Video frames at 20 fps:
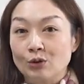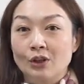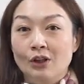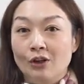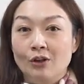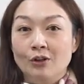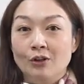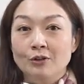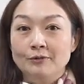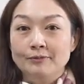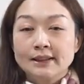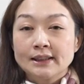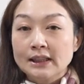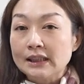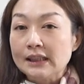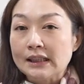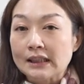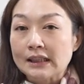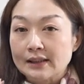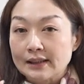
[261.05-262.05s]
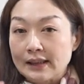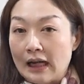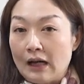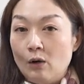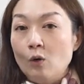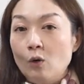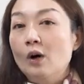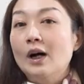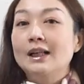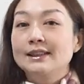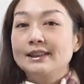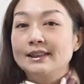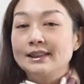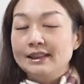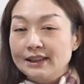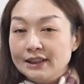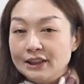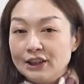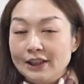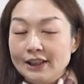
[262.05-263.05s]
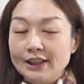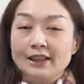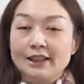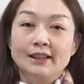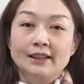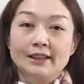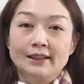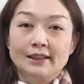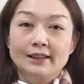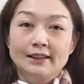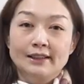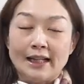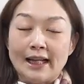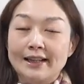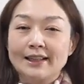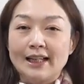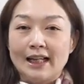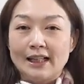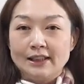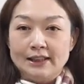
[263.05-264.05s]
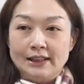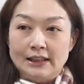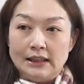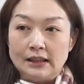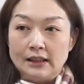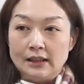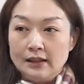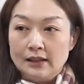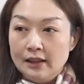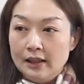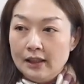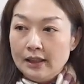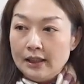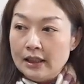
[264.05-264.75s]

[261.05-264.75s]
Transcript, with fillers: 的哦，这一个桃花星，这一个贪狼星呢？